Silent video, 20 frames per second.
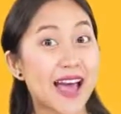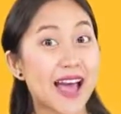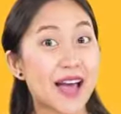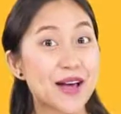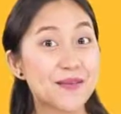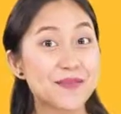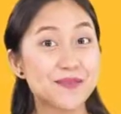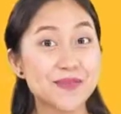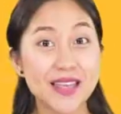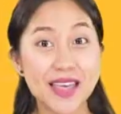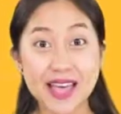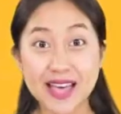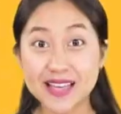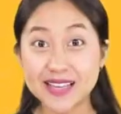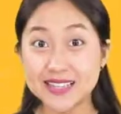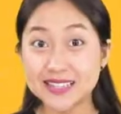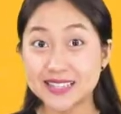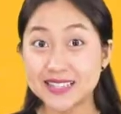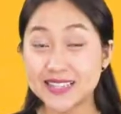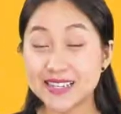ค่ะ
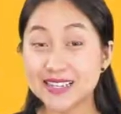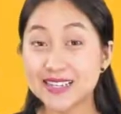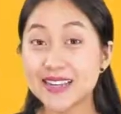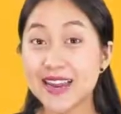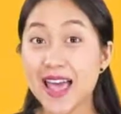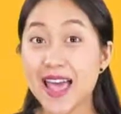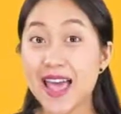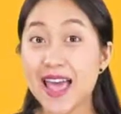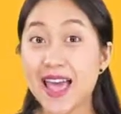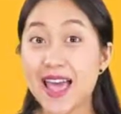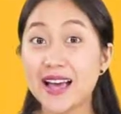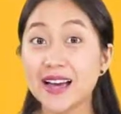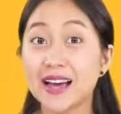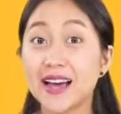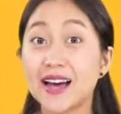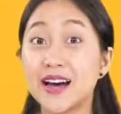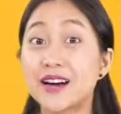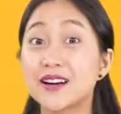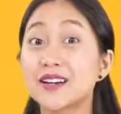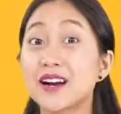สีแดง
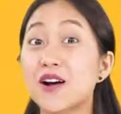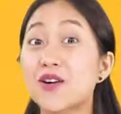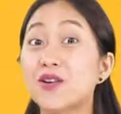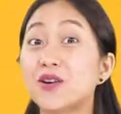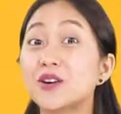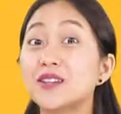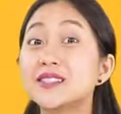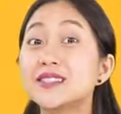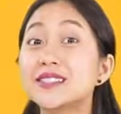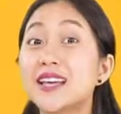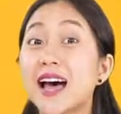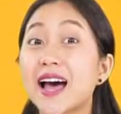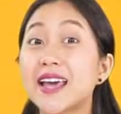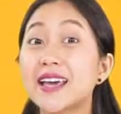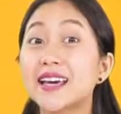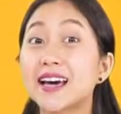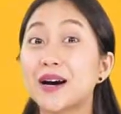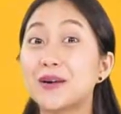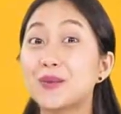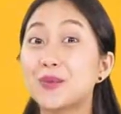เราก็ใช้
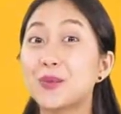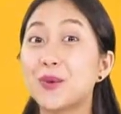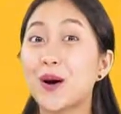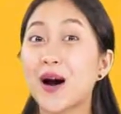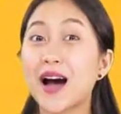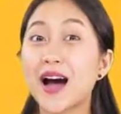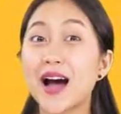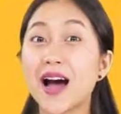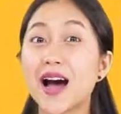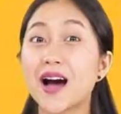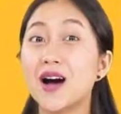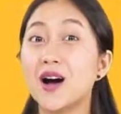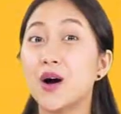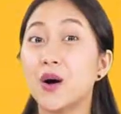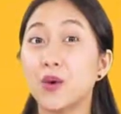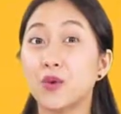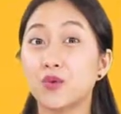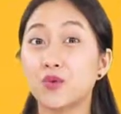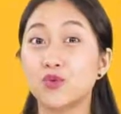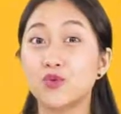คำว่า
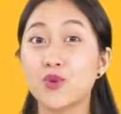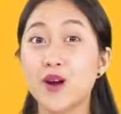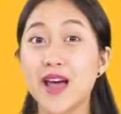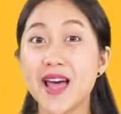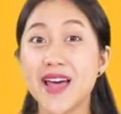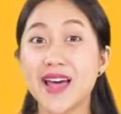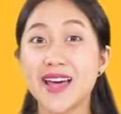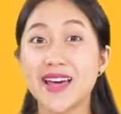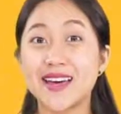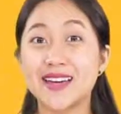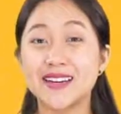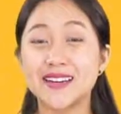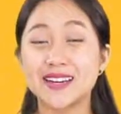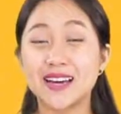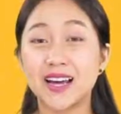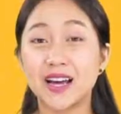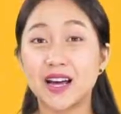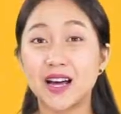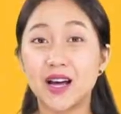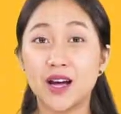red
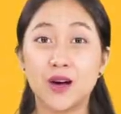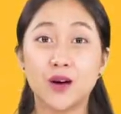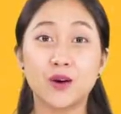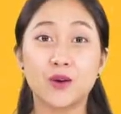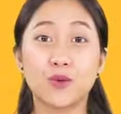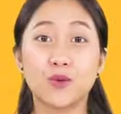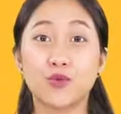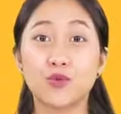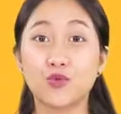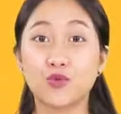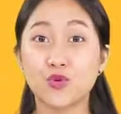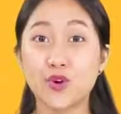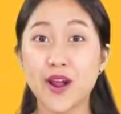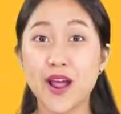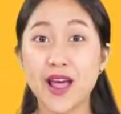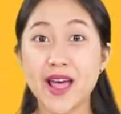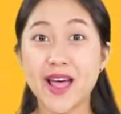r